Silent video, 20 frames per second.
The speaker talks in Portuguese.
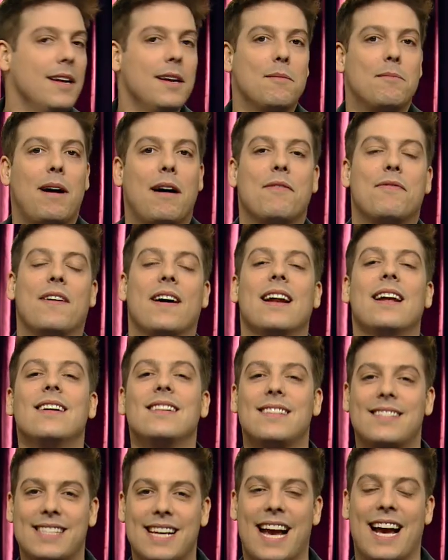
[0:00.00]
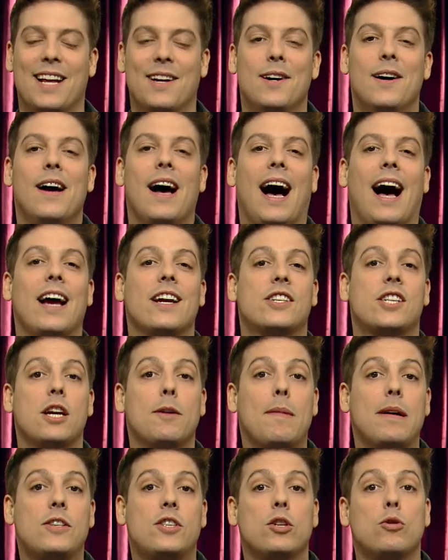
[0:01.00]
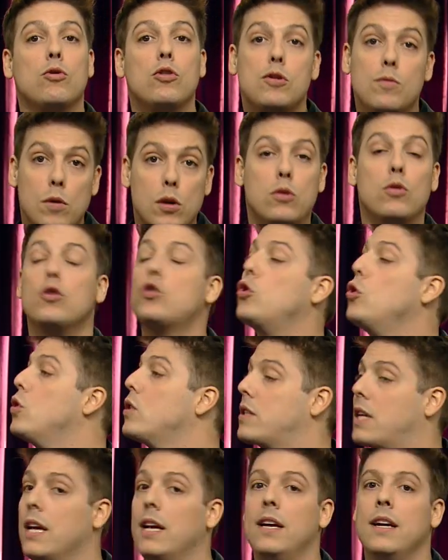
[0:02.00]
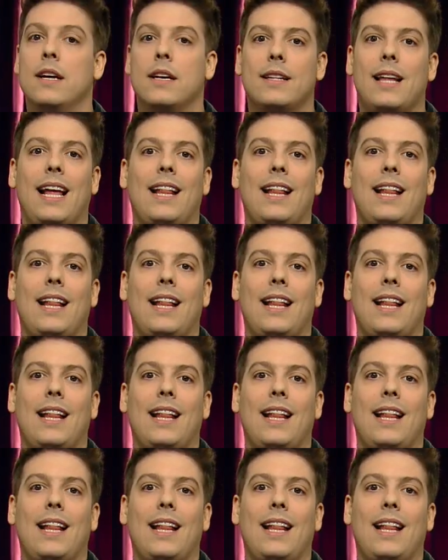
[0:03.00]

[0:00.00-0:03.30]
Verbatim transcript: Mas falando sério, achei uma atitude muito justa, né?